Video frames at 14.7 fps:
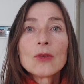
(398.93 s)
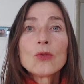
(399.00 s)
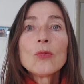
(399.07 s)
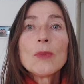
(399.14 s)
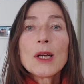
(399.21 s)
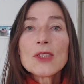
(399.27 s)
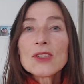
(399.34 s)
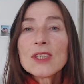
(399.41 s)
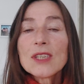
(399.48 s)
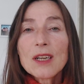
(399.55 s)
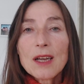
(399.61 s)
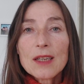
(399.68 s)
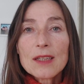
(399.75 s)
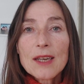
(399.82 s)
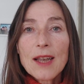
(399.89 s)
Du machst dich
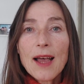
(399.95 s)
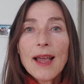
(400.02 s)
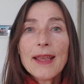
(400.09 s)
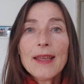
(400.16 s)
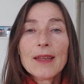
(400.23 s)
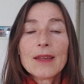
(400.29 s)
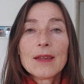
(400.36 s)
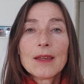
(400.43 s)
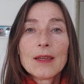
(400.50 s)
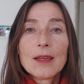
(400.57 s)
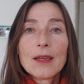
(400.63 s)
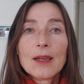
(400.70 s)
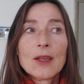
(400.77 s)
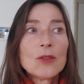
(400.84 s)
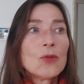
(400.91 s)
gerade klein,
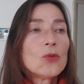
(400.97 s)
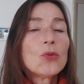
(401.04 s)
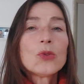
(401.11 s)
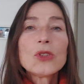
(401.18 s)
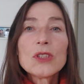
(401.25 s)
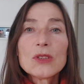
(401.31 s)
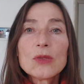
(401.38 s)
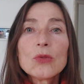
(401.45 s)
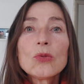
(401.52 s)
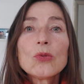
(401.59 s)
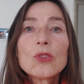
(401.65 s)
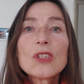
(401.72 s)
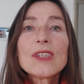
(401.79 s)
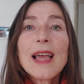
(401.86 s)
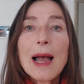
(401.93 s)
Du, du, du
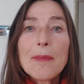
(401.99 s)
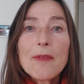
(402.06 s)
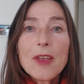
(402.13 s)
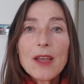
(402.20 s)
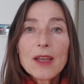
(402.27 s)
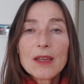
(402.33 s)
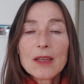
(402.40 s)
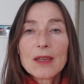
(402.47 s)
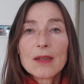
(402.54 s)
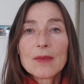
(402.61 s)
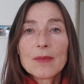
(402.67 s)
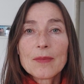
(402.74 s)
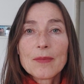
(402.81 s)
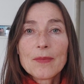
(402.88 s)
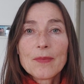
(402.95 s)
tust dich abwerten.
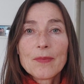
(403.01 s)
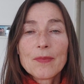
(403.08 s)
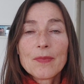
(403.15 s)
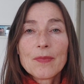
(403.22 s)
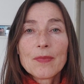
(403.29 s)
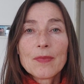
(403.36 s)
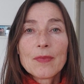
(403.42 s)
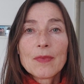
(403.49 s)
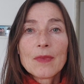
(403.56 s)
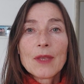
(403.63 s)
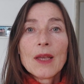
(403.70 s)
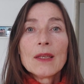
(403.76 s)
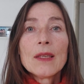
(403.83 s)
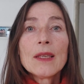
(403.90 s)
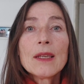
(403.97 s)

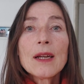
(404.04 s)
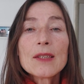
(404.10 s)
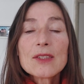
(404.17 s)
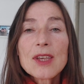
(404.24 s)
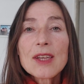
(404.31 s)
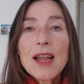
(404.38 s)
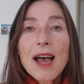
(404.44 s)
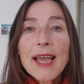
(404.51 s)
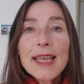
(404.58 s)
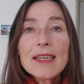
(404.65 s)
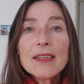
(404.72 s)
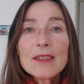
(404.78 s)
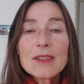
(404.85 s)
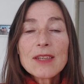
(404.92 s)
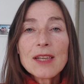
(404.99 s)
Jeder hat seinen
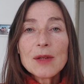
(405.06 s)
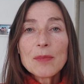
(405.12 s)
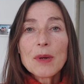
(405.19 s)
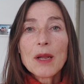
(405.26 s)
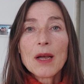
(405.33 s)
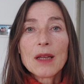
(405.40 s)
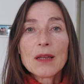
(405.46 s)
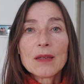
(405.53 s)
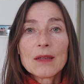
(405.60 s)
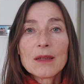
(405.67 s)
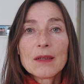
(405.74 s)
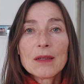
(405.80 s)
eigenen Seelenplan.